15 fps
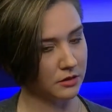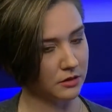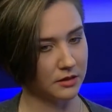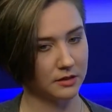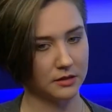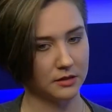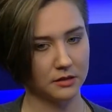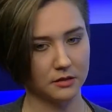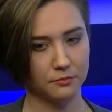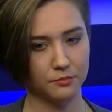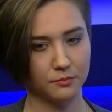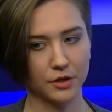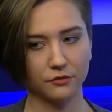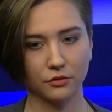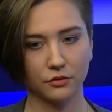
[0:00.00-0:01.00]
И ты
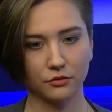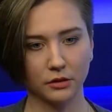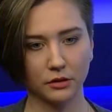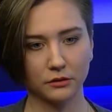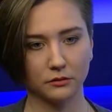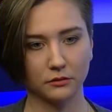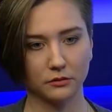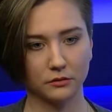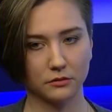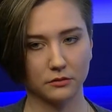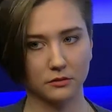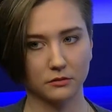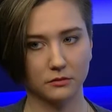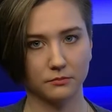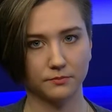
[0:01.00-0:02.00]
первый год
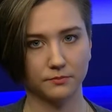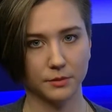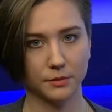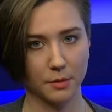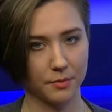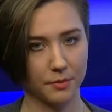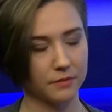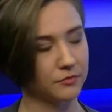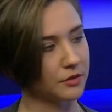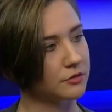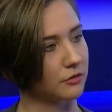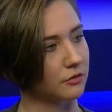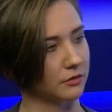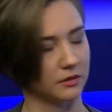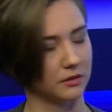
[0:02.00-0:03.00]
тебя прям
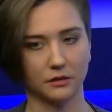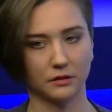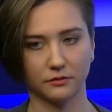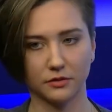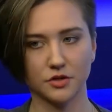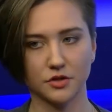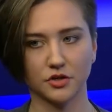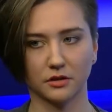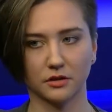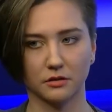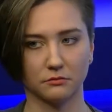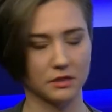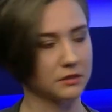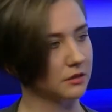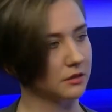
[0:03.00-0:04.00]
трясет, когда ты видишь, как
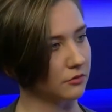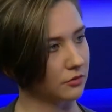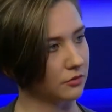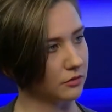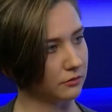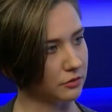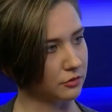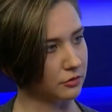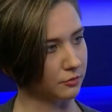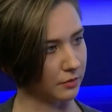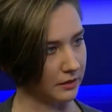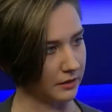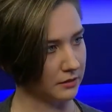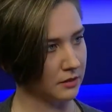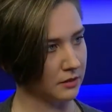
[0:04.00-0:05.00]
гимнастки выходят
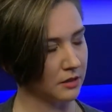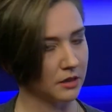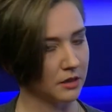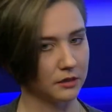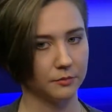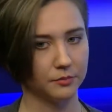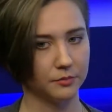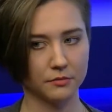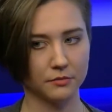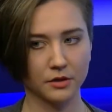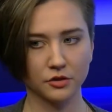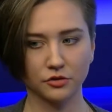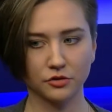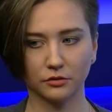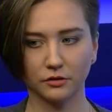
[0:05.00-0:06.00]
выступать. Ты
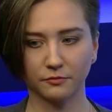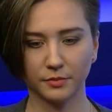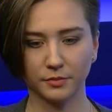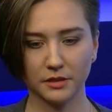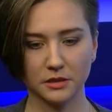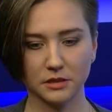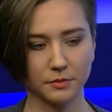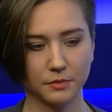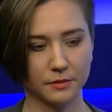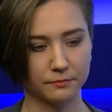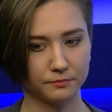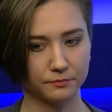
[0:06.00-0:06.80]
понимаешь, что ты, в принципе,